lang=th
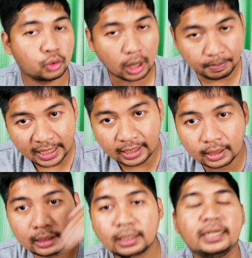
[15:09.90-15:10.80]
อยู่ๆก็บิน
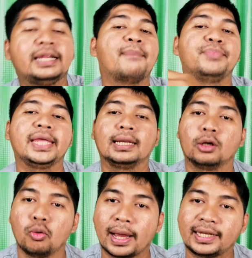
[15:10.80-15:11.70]
ดำดิ่ง
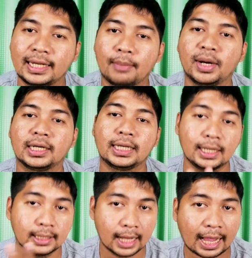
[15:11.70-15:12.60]
ลงมาทิ้งระเบิด
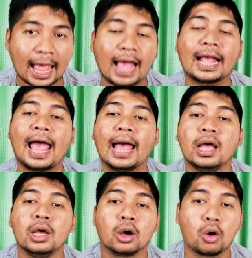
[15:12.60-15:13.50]
ที่เรือคากะ
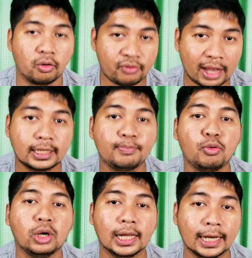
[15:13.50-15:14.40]
ของฝั่ง
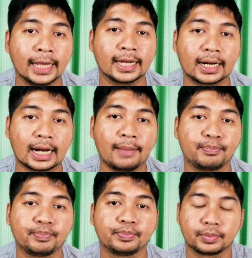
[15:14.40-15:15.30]
ญี่ปุ่นเลยนะครับ